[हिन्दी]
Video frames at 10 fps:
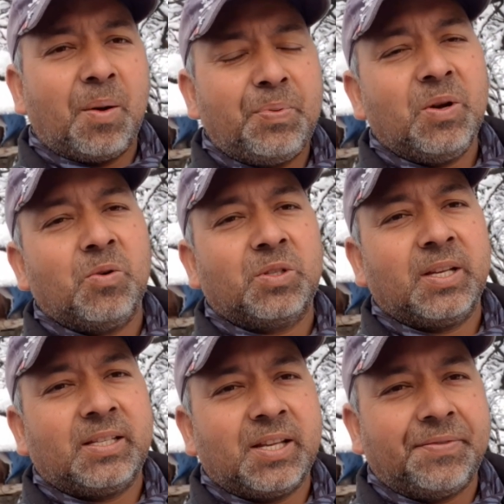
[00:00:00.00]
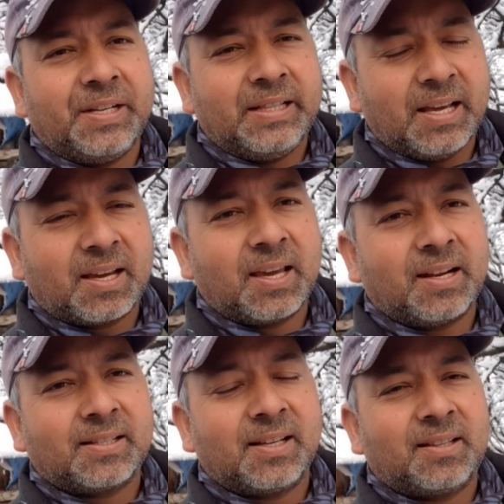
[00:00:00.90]
अपनी ओर से सेफ्टी देख के
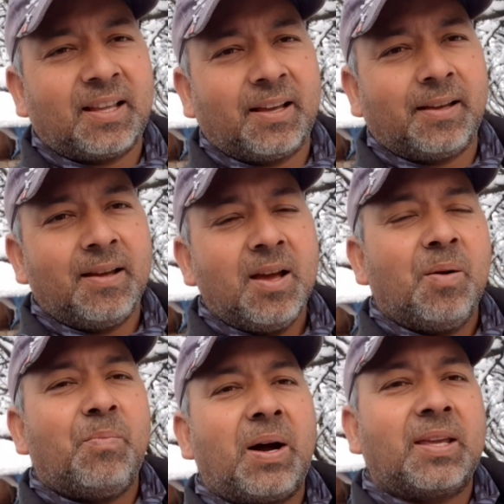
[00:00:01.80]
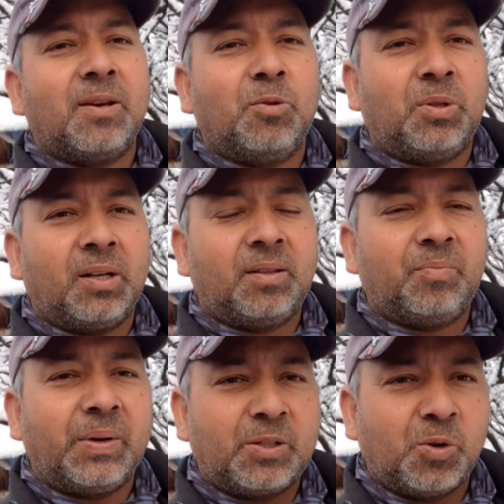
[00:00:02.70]
रख सकते हैं बाकी कुदरत
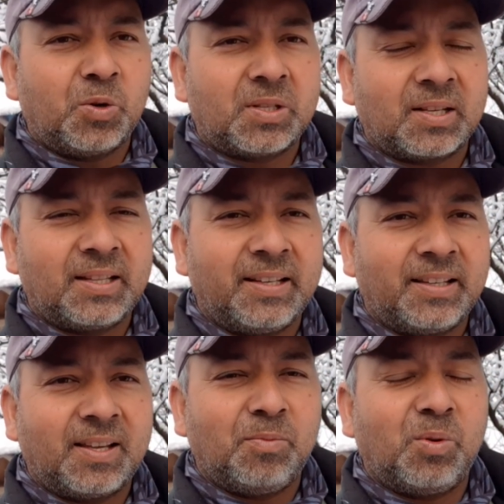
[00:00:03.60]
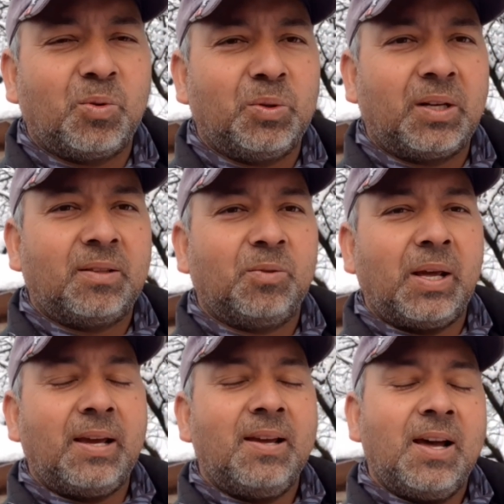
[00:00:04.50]
पर छोड़ सकते हैं कि वो कुदरत
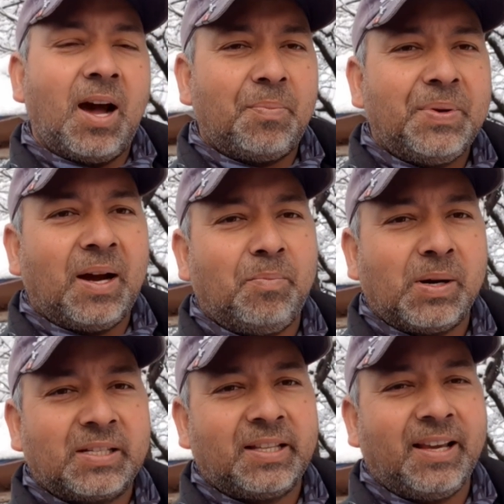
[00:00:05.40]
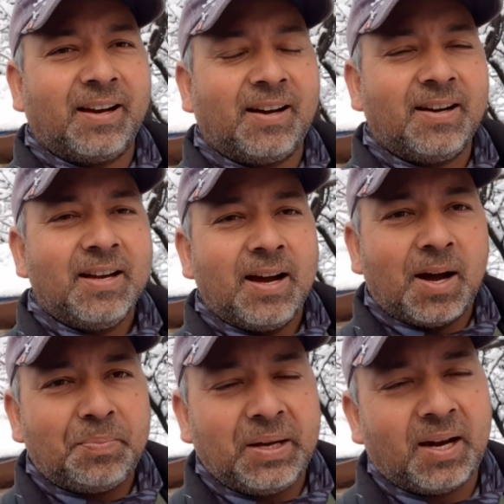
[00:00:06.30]
उन्हें अपने आप बख्श देगा
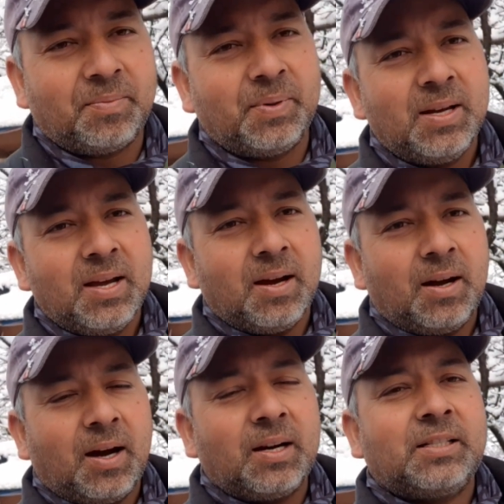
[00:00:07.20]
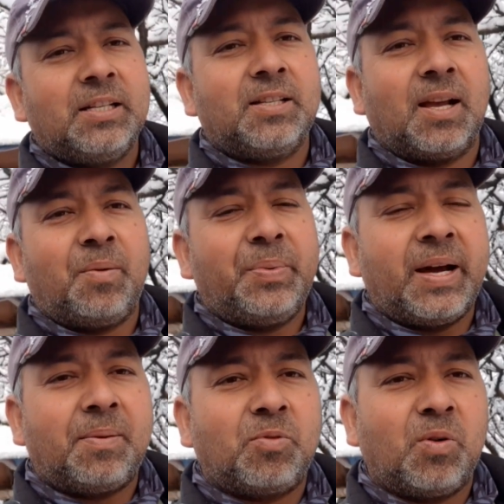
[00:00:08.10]
अपने आप हर चीज़ अपने
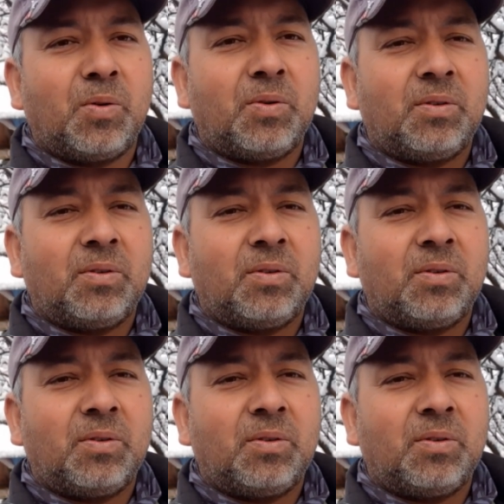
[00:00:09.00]
आप को